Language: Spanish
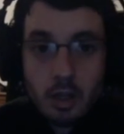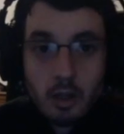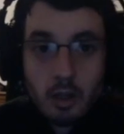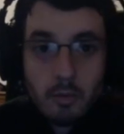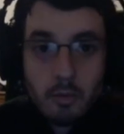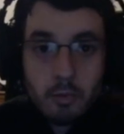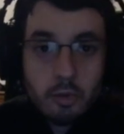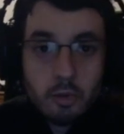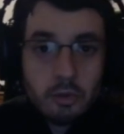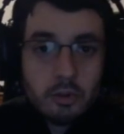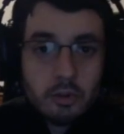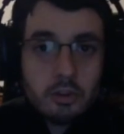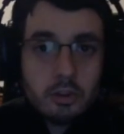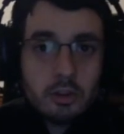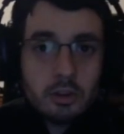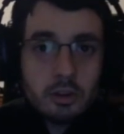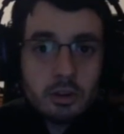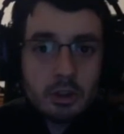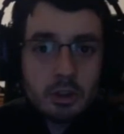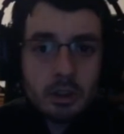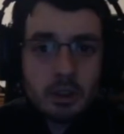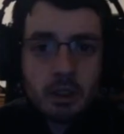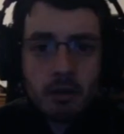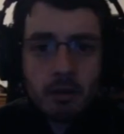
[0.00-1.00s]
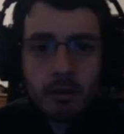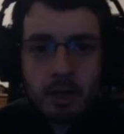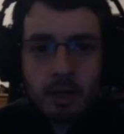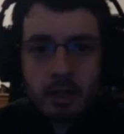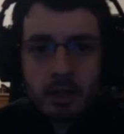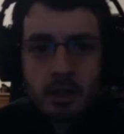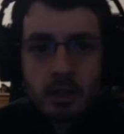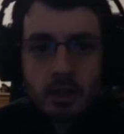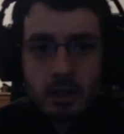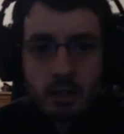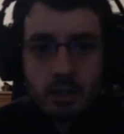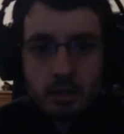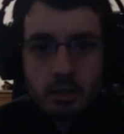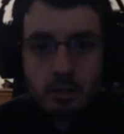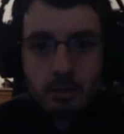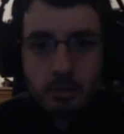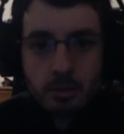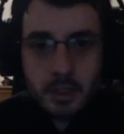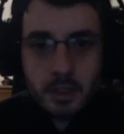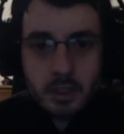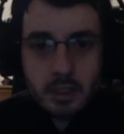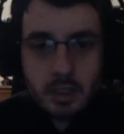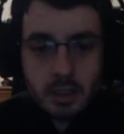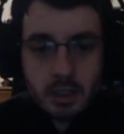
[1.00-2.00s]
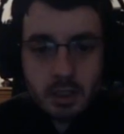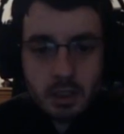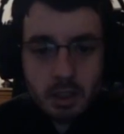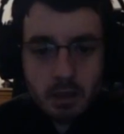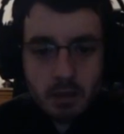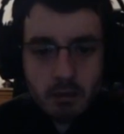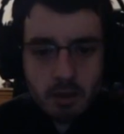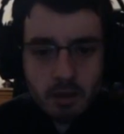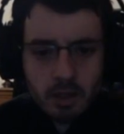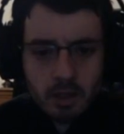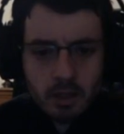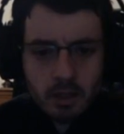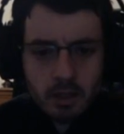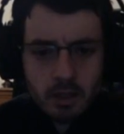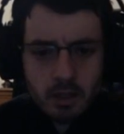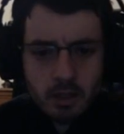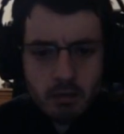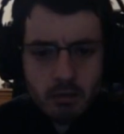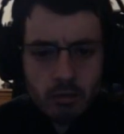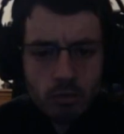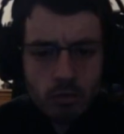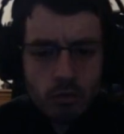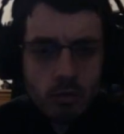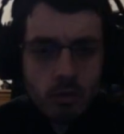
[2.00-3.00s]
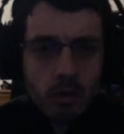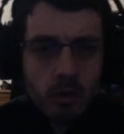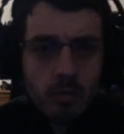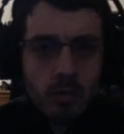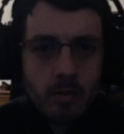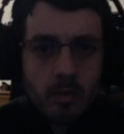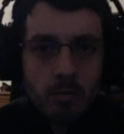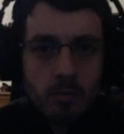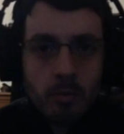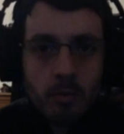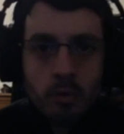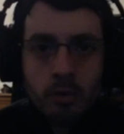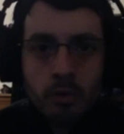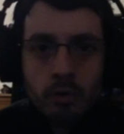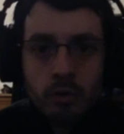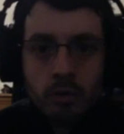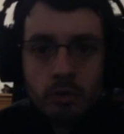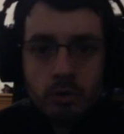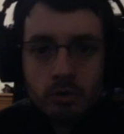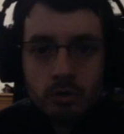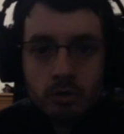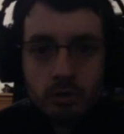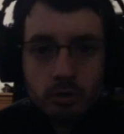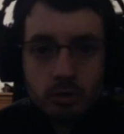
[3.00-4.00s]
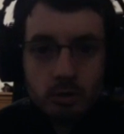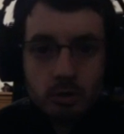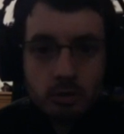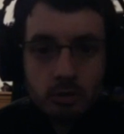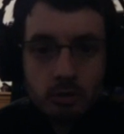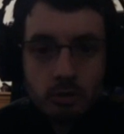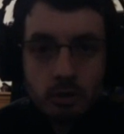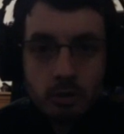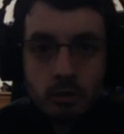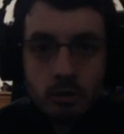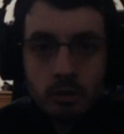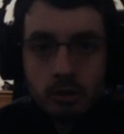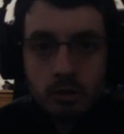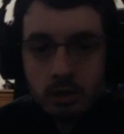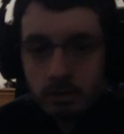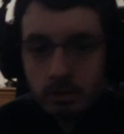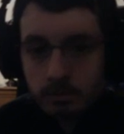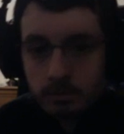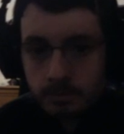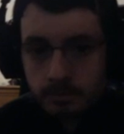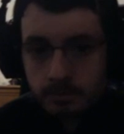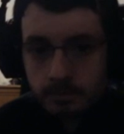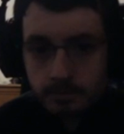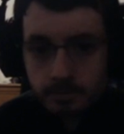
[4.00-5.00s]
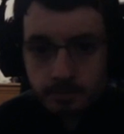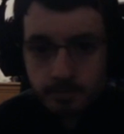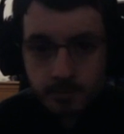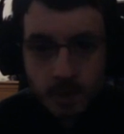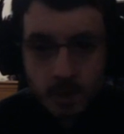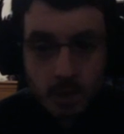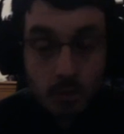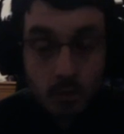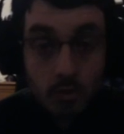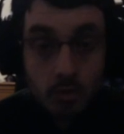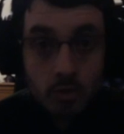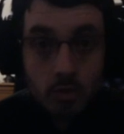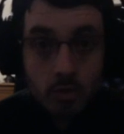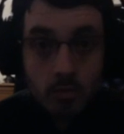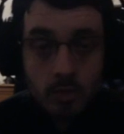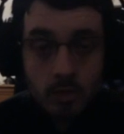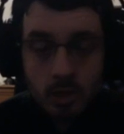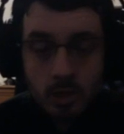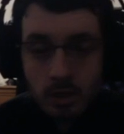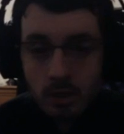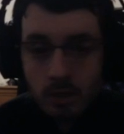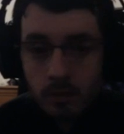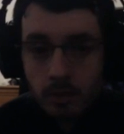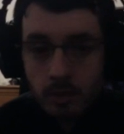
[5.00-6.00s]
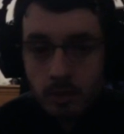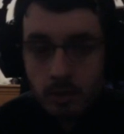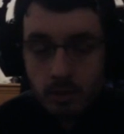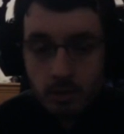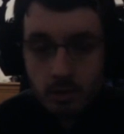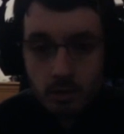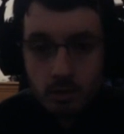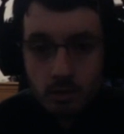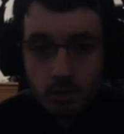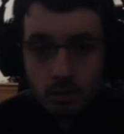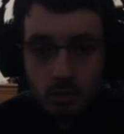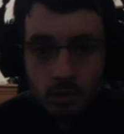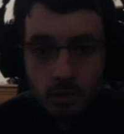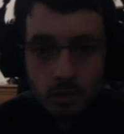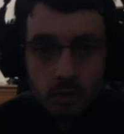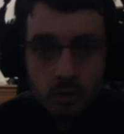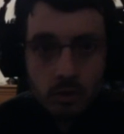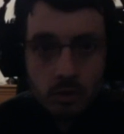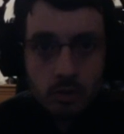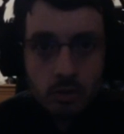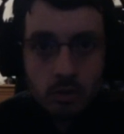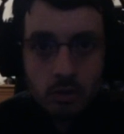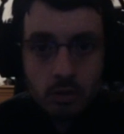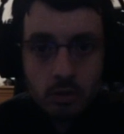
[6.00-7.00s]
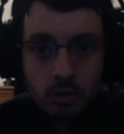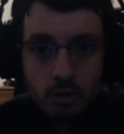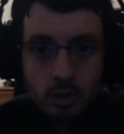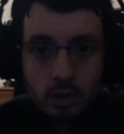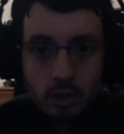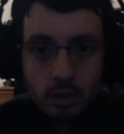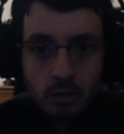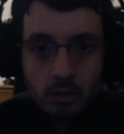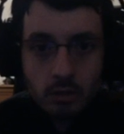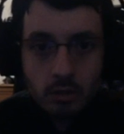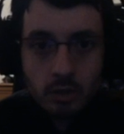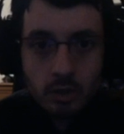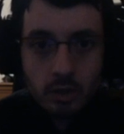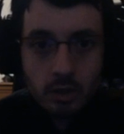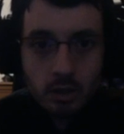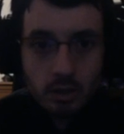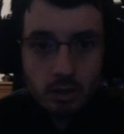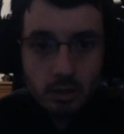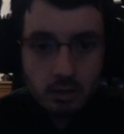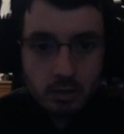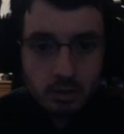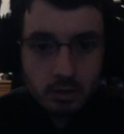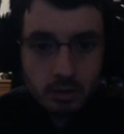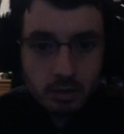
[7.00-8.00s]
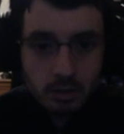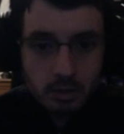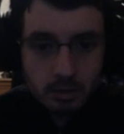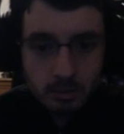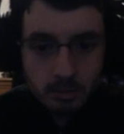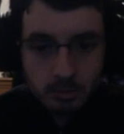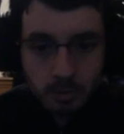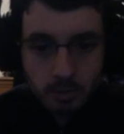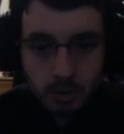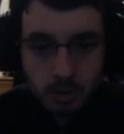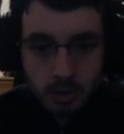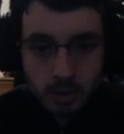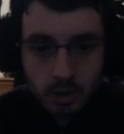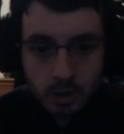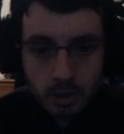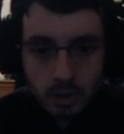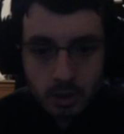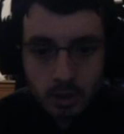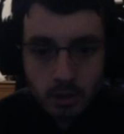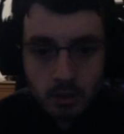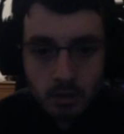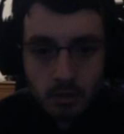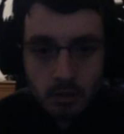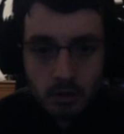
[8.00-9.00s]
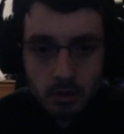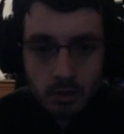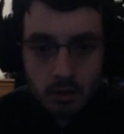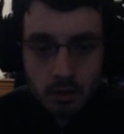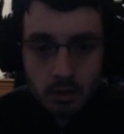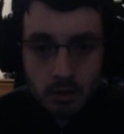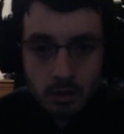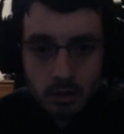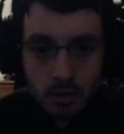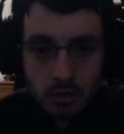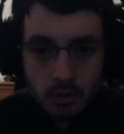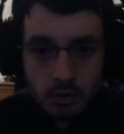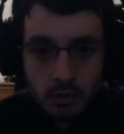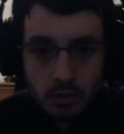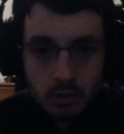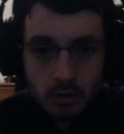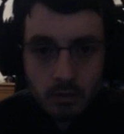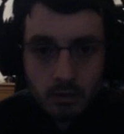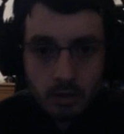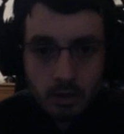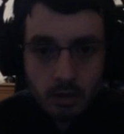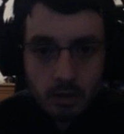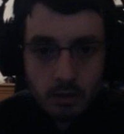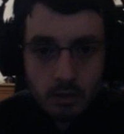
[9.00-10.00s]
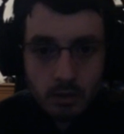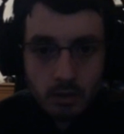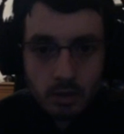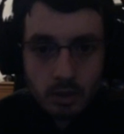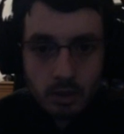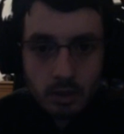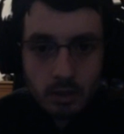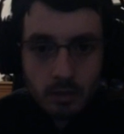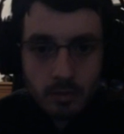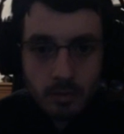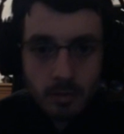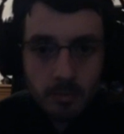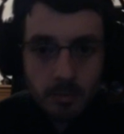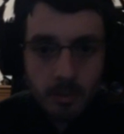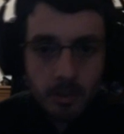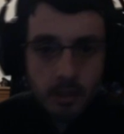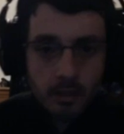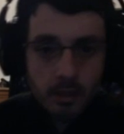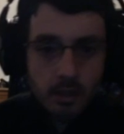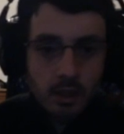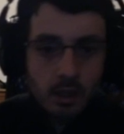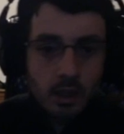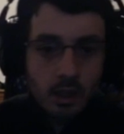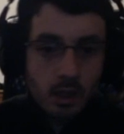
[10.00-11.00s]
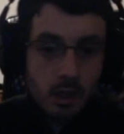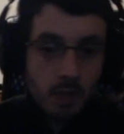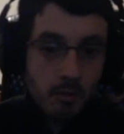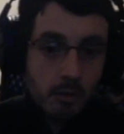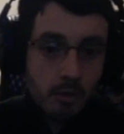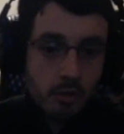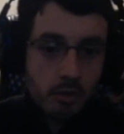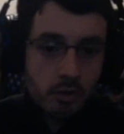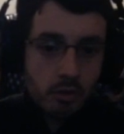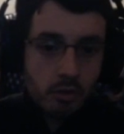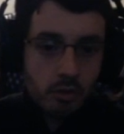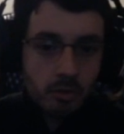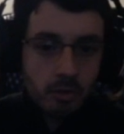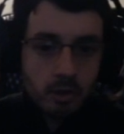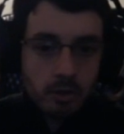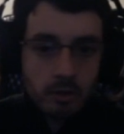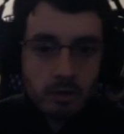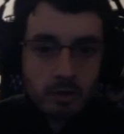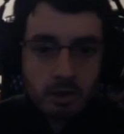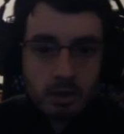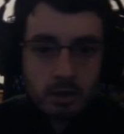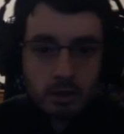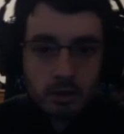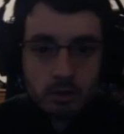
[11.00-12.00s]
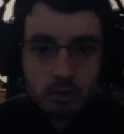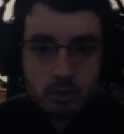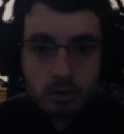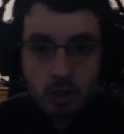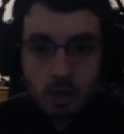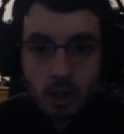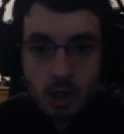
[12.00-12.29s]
puntos y ya veréis las recompensas que deberían ser unos 9.000 puntos o algo así. Incluso más, a lo mejor. No, los, no lo calculé porque ya digo que esto estaba claro que salía la primera. Bueno, 8.900.